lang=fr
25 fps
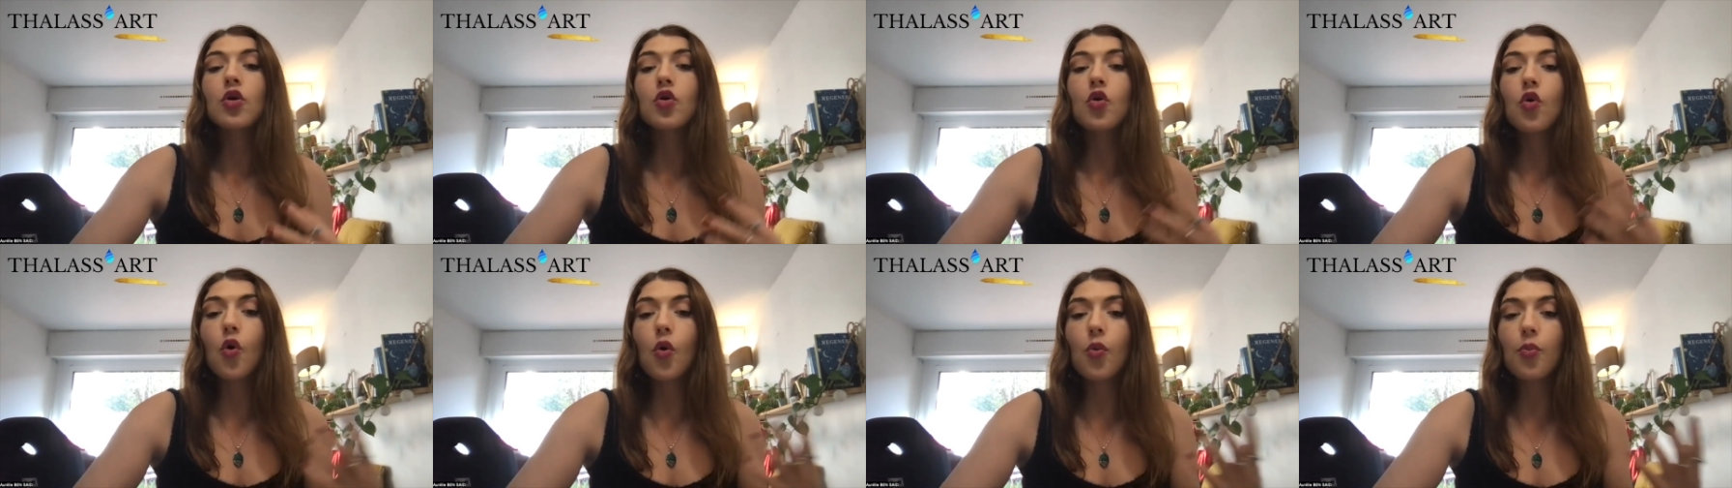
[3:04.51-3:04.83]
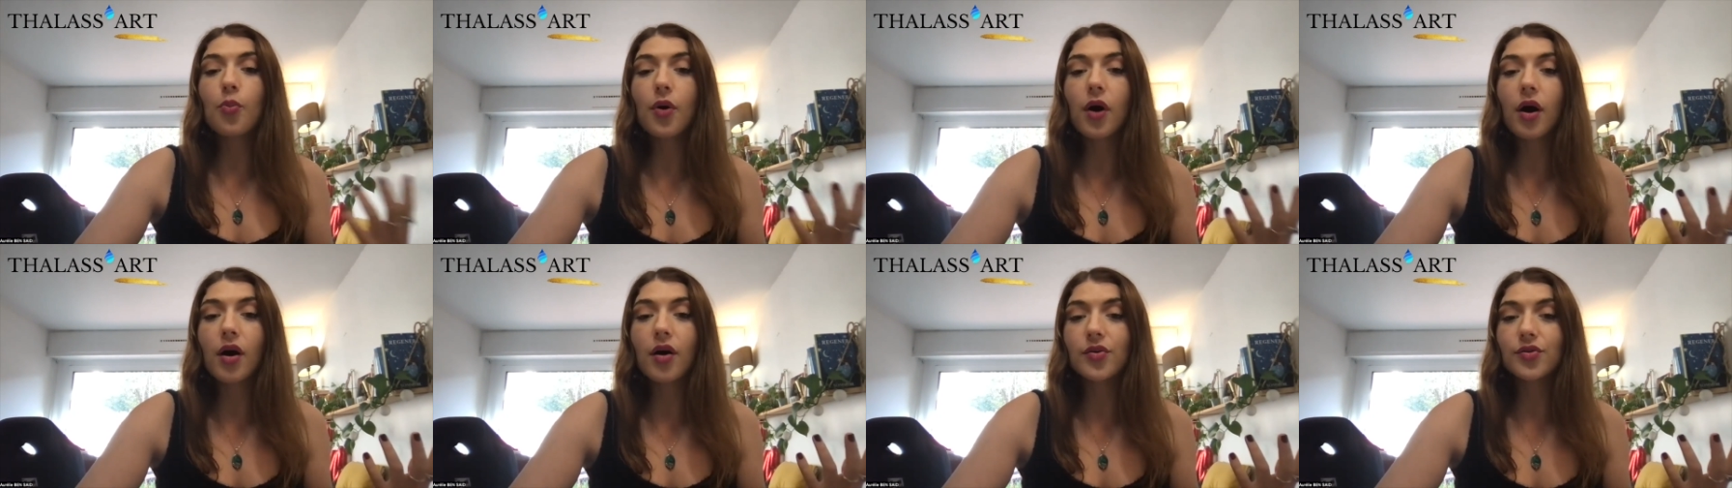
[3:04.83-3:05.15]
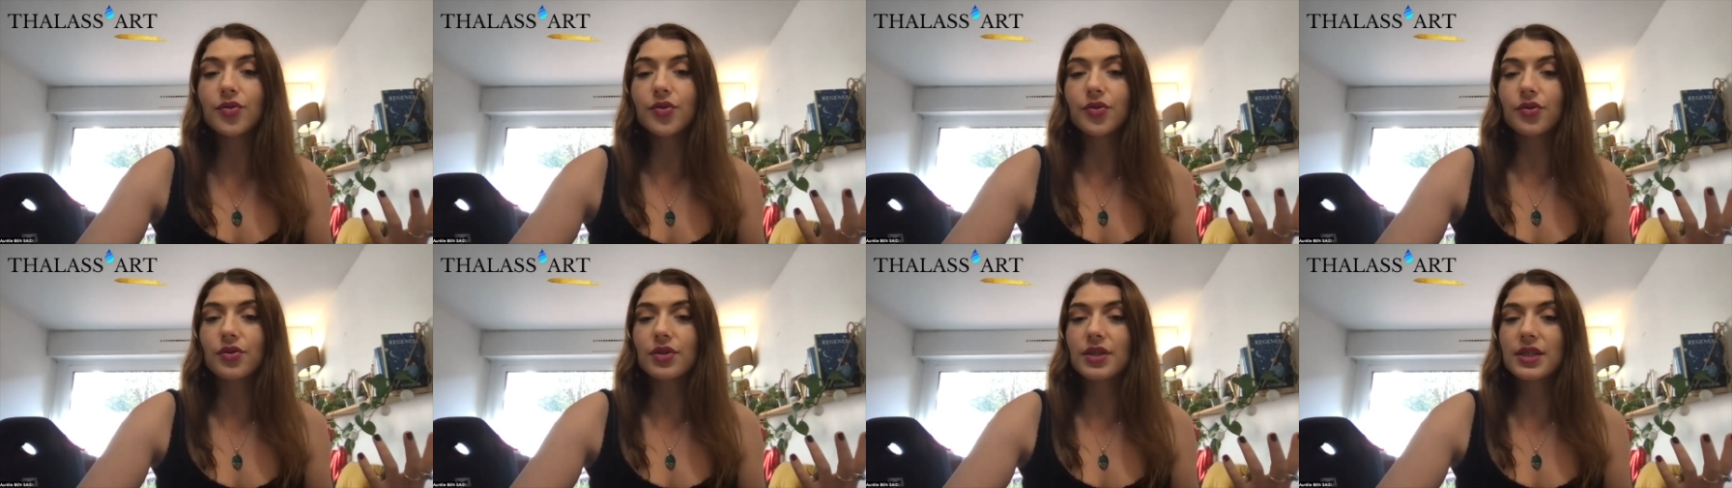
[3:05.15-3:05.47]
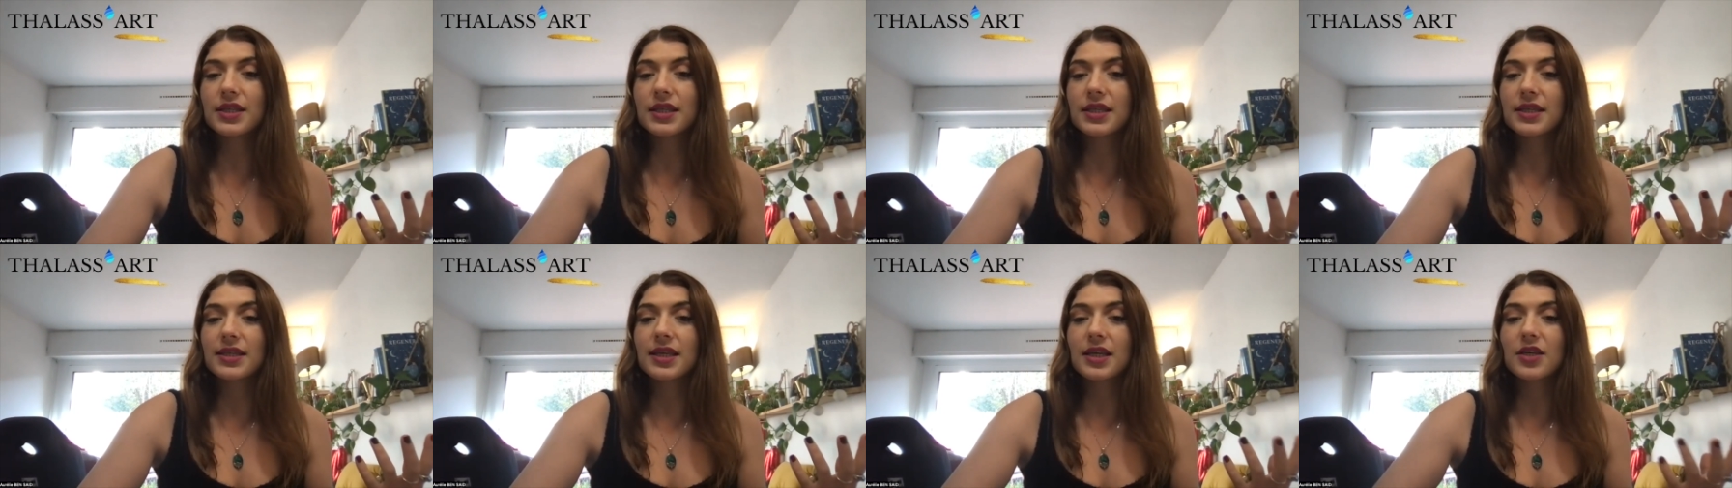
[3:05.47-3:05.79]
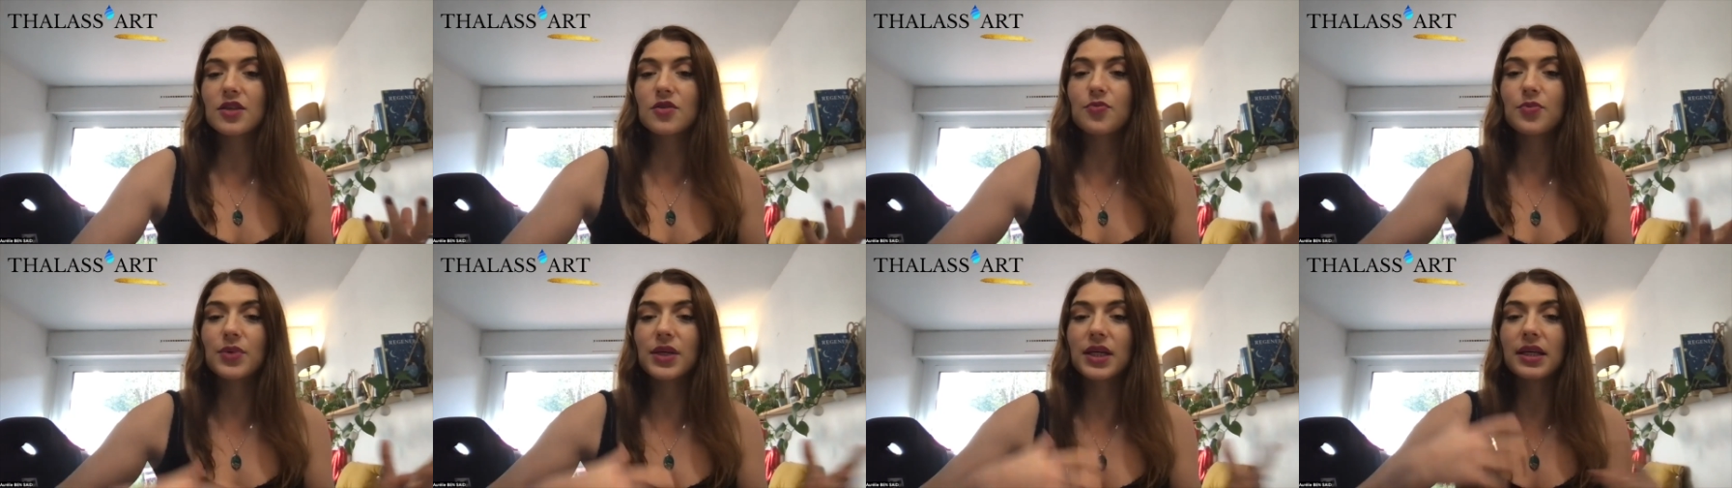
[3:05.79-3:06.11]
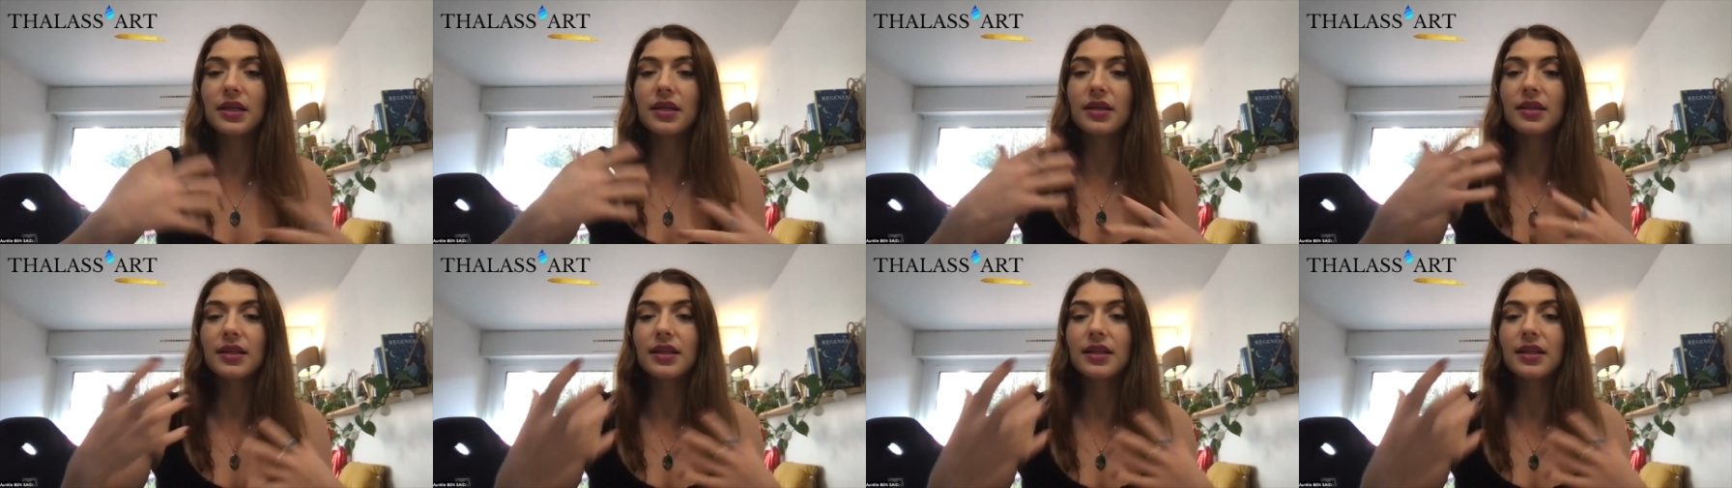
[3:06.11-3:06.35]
Comprendre ces aspects